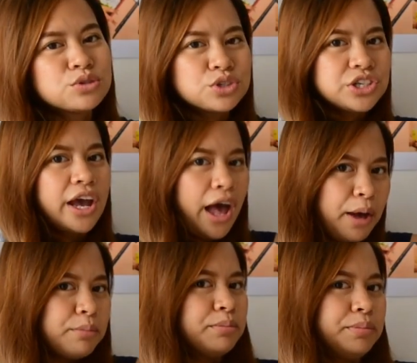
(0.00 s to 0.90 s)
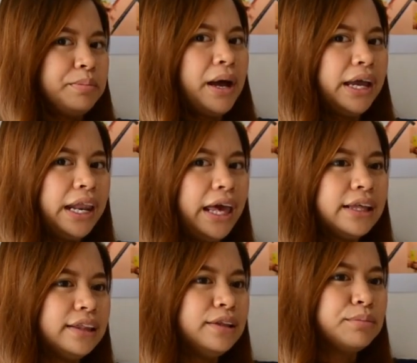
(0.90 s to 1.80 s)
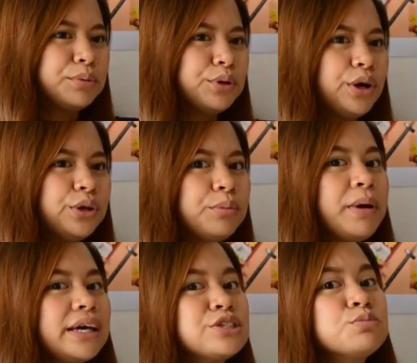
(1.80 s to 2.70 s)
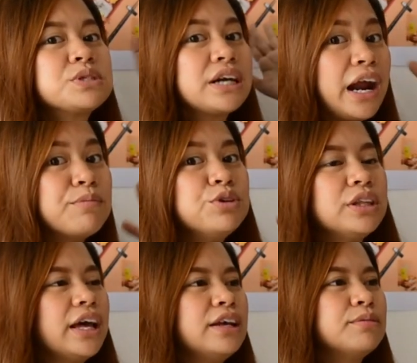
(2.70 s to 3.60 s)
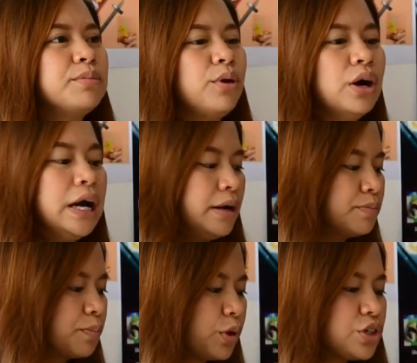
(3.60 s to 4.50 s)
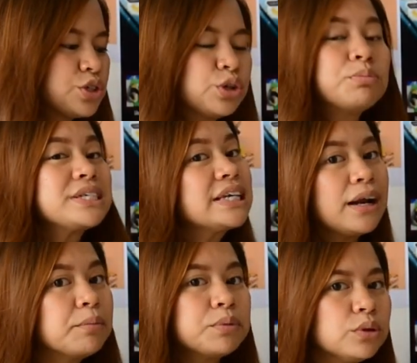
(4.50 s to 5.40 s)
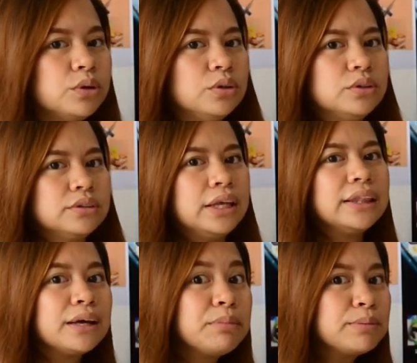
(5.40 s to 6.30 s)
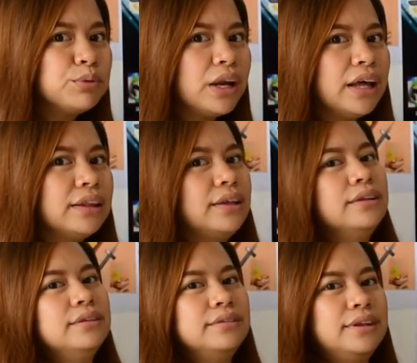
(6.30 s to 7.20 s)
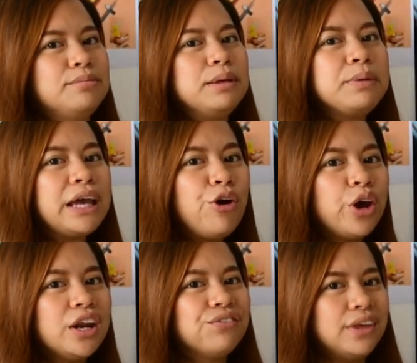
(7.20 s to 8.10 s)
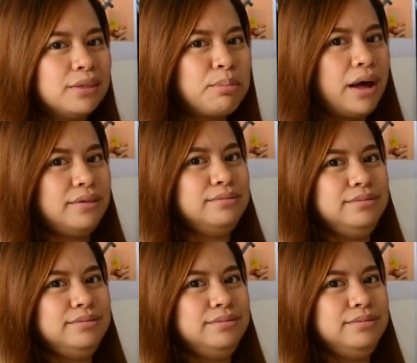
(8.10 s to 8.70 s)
Sushi Hub, Paki-like din po yung ano. Paki-subscribe din na rin po. For sure, masarap to. Titikman po natin. Bibigyan kayo ng feedback.